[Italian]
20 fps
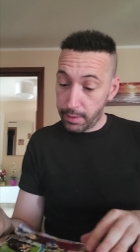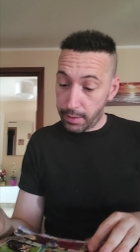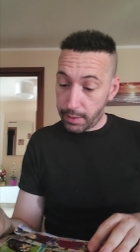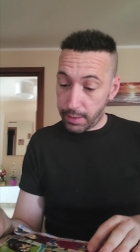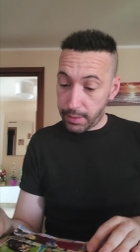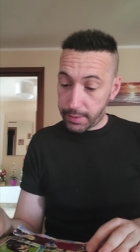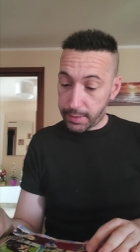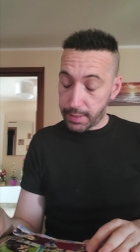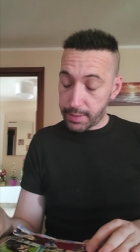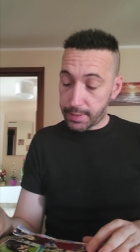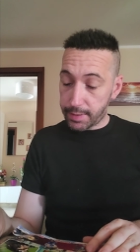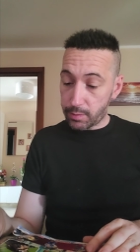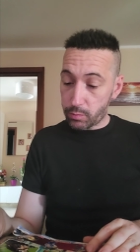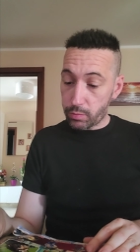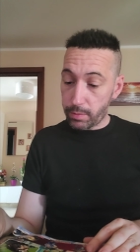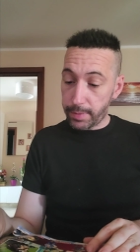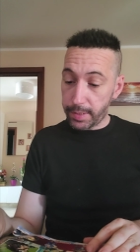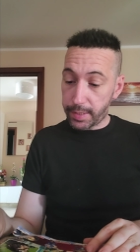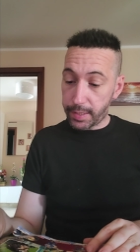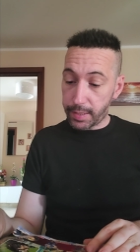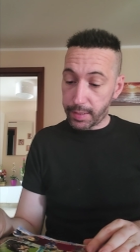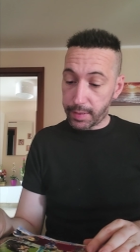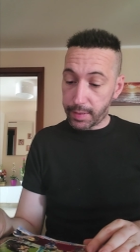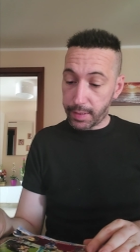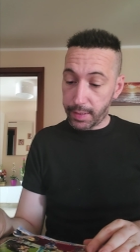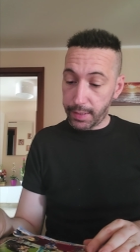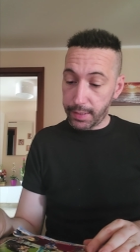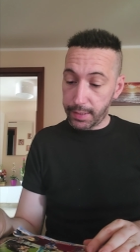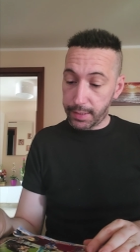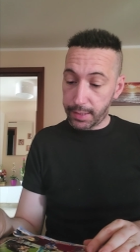altezza
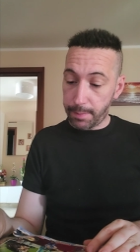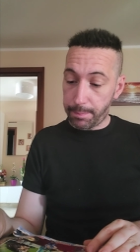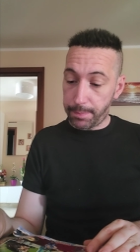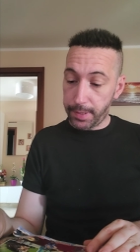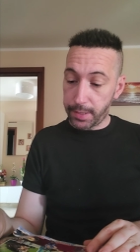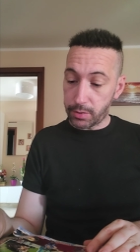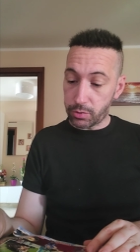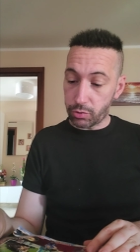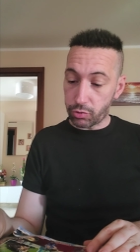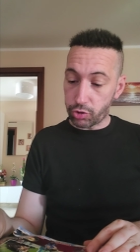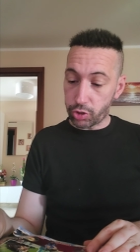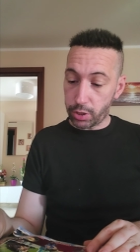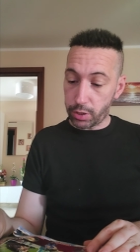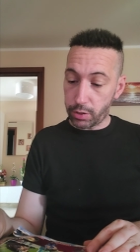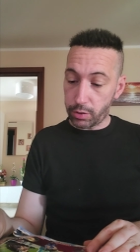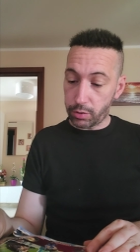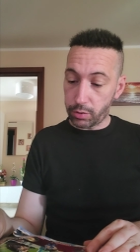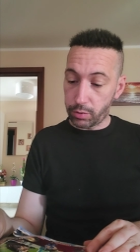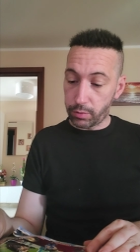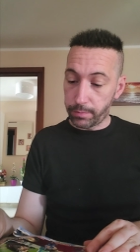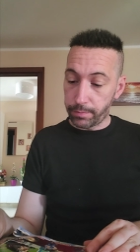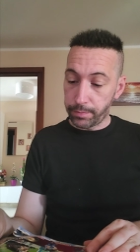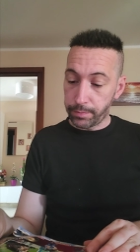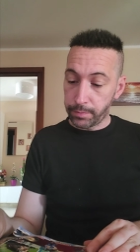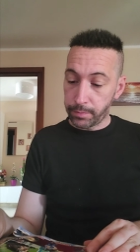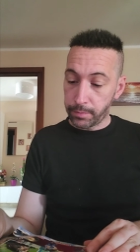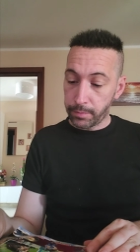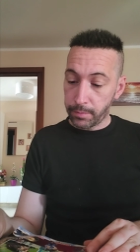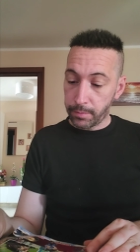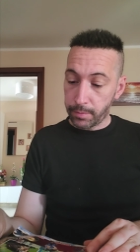2,30 m, peso 100
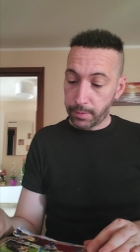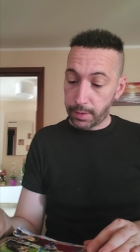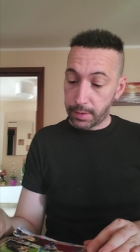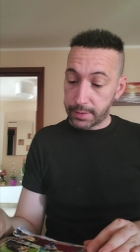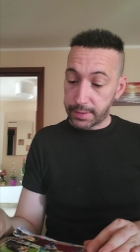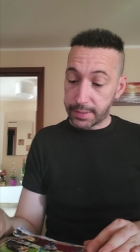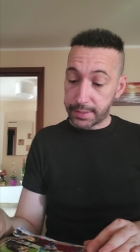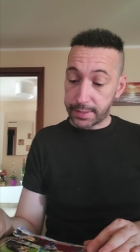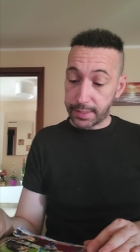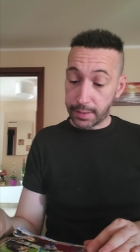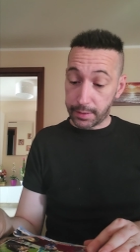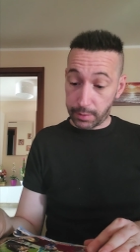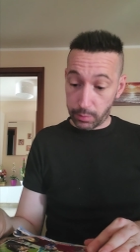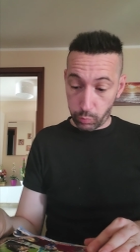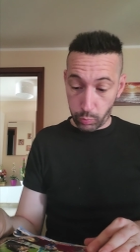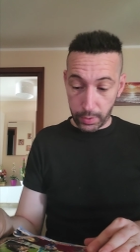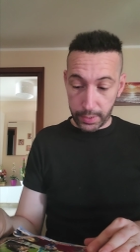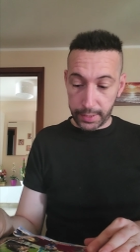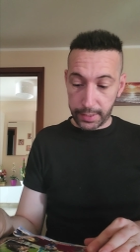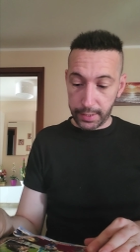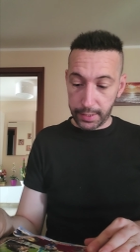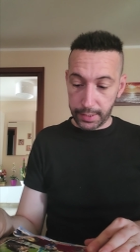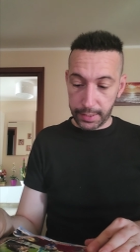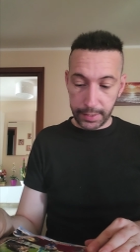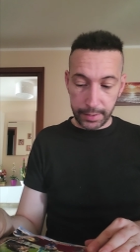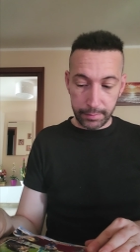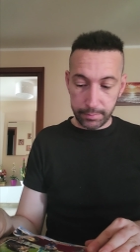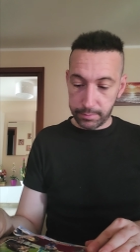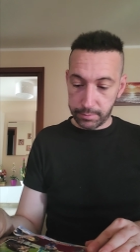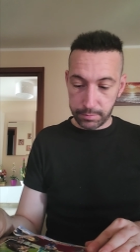62
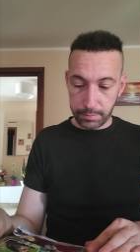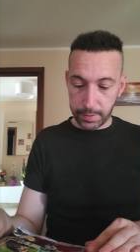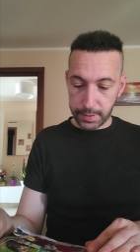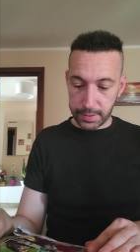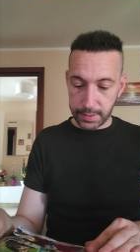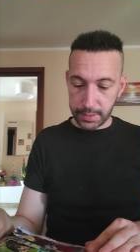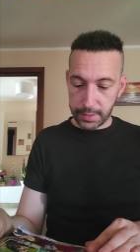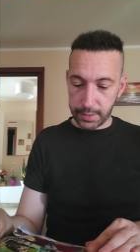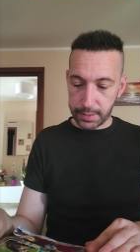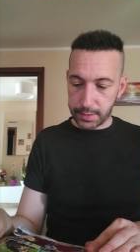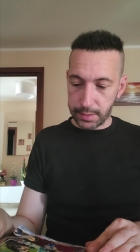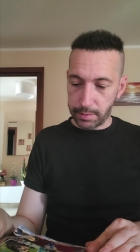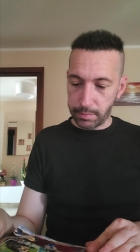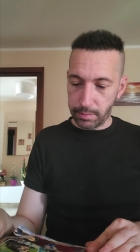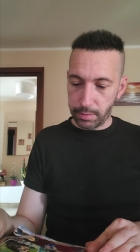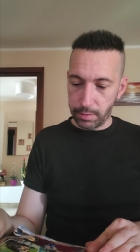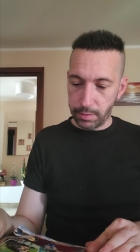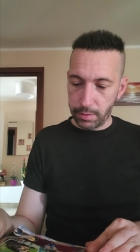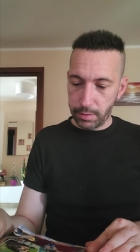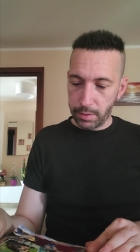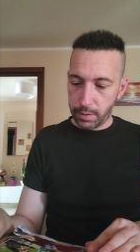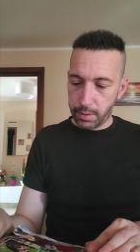kg, pesantissimo.